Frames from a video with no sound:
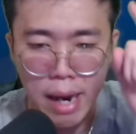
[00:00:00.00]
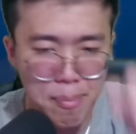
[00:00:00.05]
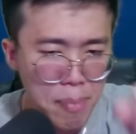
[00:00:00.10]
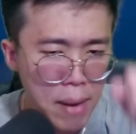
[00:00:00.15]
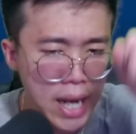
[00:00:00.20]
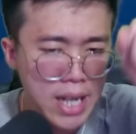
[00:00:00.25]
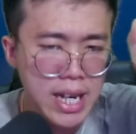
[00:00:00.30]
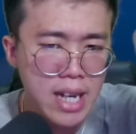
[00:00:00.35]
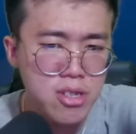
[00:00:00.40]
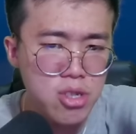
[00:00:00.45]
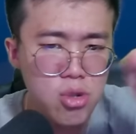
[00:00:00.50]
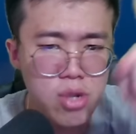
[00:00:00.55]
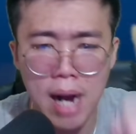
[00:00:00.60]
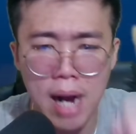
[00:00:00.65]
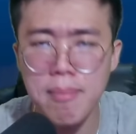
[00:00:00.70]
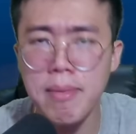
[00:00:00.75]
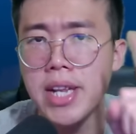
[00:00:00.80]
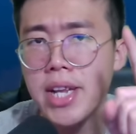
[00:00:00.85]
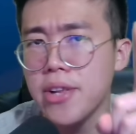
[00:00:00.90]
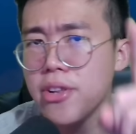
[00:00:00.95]
Siapa yang
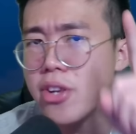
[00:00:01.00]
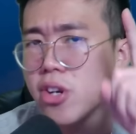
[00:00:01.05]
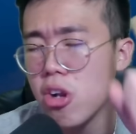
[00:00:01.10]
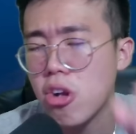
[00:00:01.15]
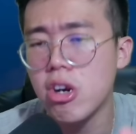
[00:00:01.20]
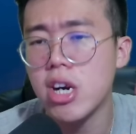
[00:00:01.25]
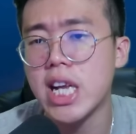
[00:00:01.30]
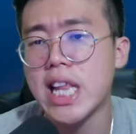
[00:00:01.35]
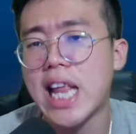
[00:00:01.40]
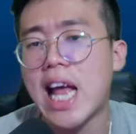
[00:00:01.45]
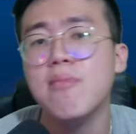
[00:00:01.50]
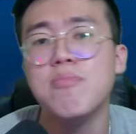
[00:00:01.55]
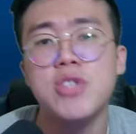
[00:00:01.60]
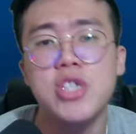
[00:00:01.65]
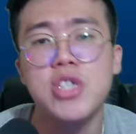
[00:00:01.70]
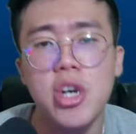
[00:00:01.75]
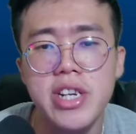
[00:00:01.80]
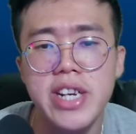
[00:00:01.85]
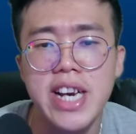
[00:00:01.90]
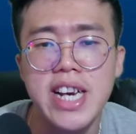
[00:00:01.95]
suka main itu kalau ke time
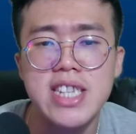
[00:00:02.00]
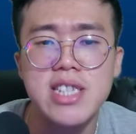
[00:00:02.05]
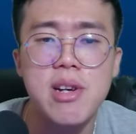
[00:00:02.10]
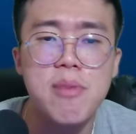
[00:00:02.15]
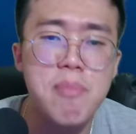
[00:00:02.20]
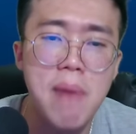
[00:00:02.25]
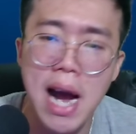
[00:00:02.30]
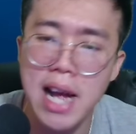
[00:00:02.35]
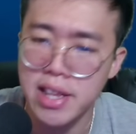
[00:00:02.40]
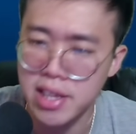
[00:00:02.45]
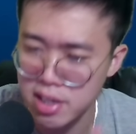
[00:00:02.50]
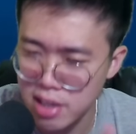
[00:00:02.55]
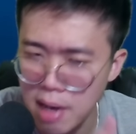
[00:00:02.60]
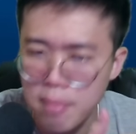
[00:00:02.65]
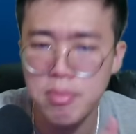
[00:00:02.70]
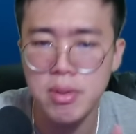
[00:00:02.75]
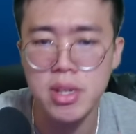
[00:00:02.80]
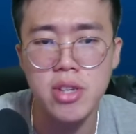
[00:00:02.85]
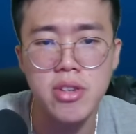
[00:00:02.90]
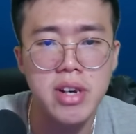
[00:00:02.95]
zone guys?
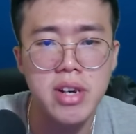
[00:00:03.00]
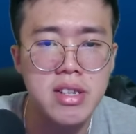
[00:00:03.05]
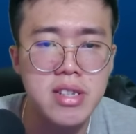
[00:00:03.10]
Mantap itu